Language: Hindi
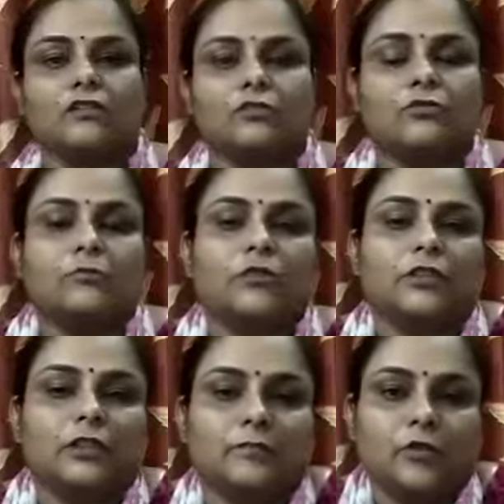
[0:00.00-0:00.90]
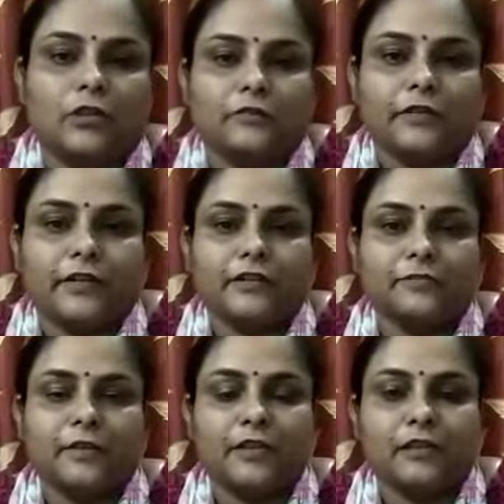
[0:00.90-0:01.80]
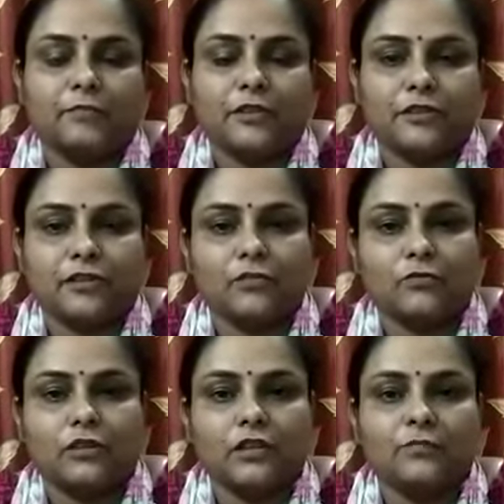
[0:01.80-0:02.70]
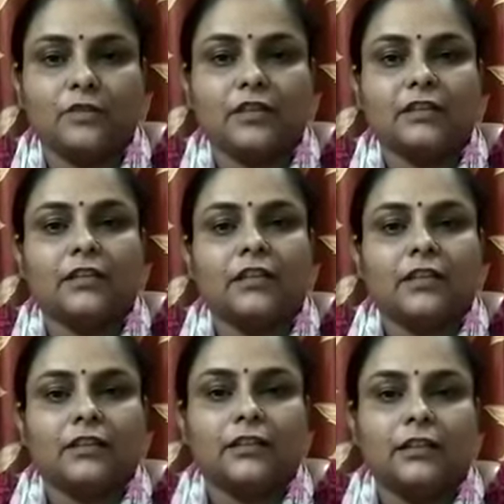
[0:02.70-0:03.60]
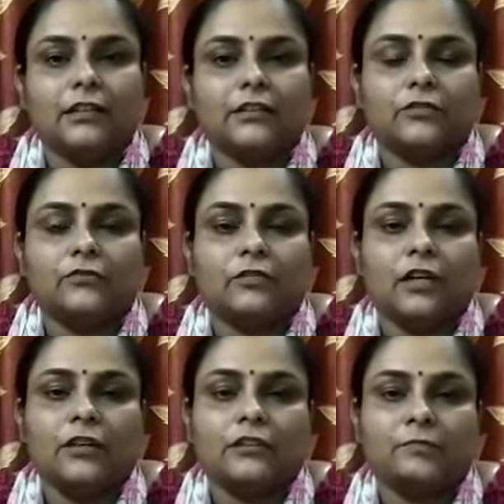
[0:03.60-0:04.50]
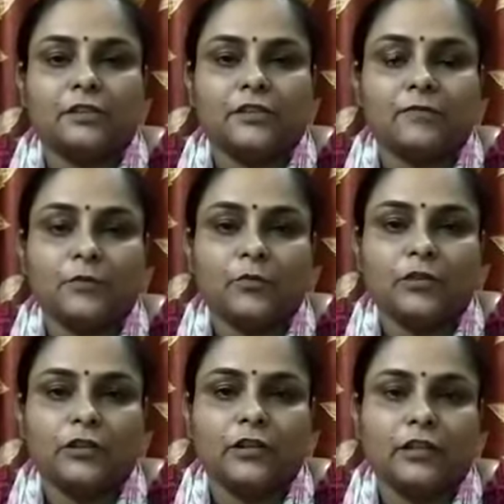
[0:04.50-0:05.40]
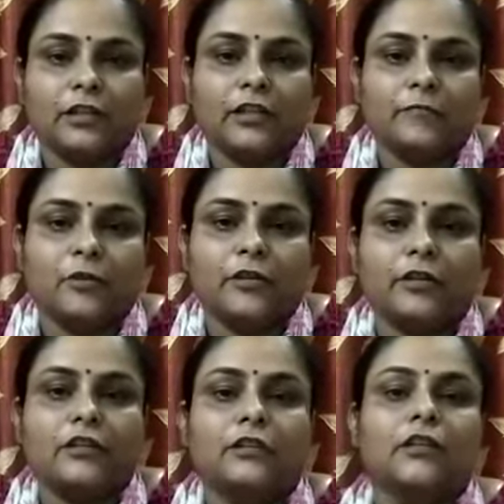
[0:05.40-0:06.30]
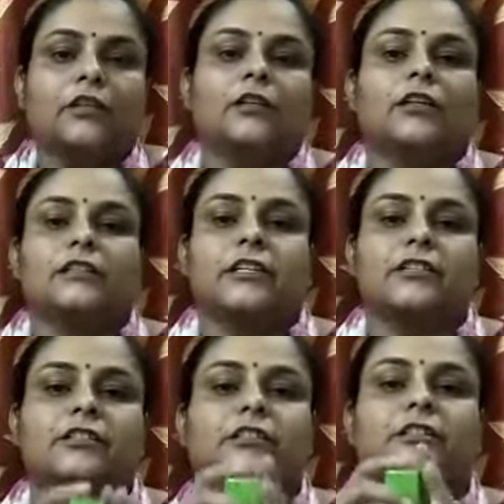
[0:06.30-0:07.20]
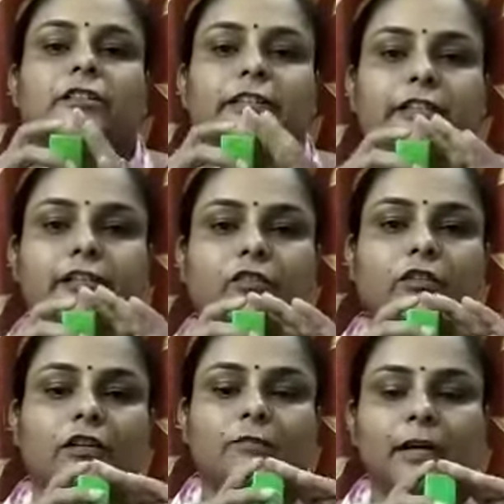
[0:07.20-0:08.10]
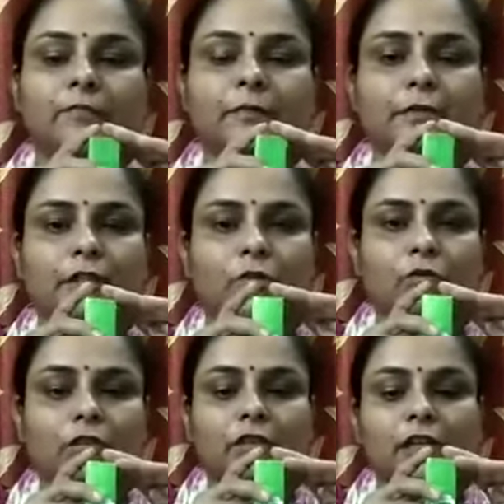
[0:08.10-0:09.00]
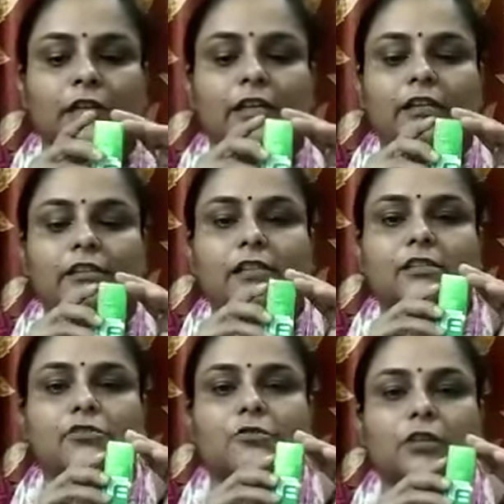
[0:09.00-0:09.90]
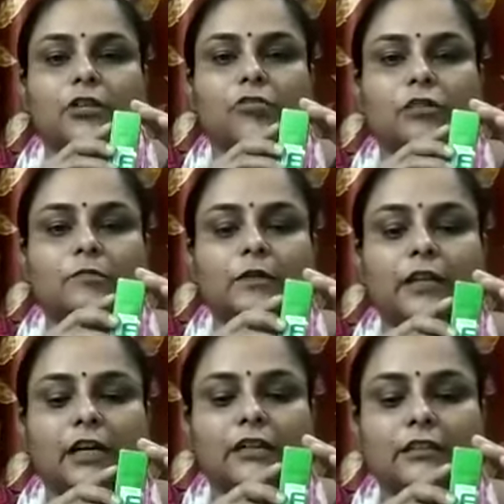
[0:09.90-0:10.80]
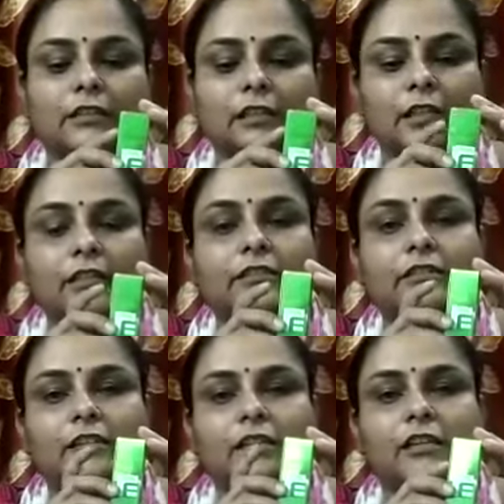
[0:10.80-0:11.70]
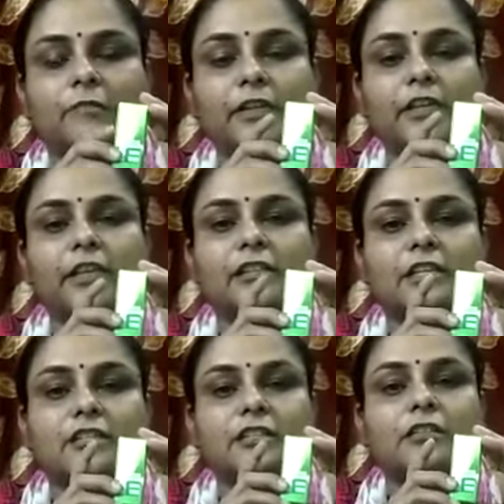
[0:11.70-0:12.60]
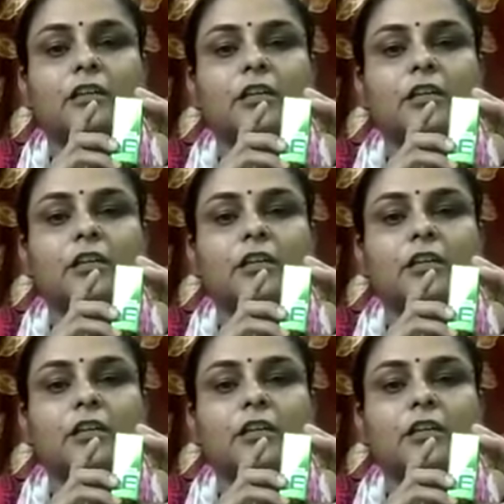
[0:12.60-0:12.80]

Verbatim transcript: गुड मॉर्निंग केयर मॉर्निंग फ्रेंड्स मेरा नाम रचना ओझा है मैं दिल्ली से हूँ आज आपके सामने मोदी करके के एक प्रोडक्ट असेंशियल टी ट्री ऑयल के बारे में बताऊँगी इसे छोटा डॉक्टर भी कहा जाता है जिसके घर में ये असेंशियल